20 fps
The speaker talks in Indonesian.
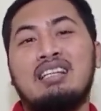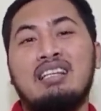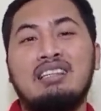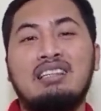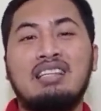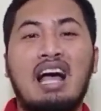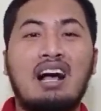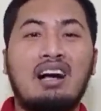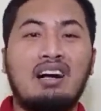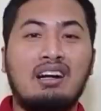
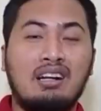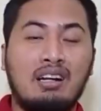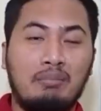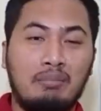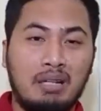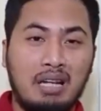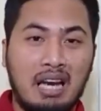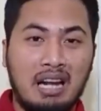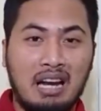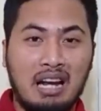tentang
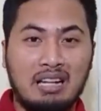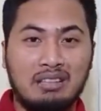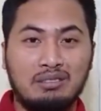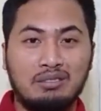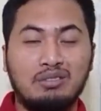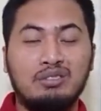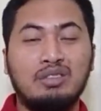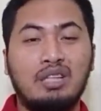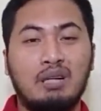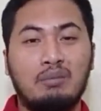
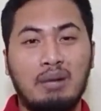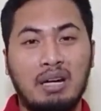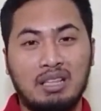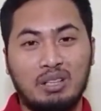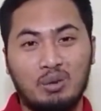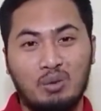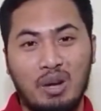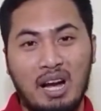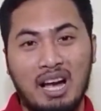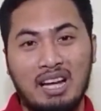kebenaran
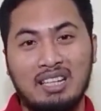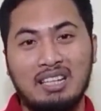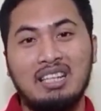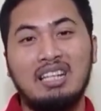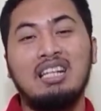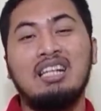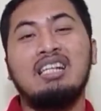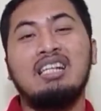firman Tuhan.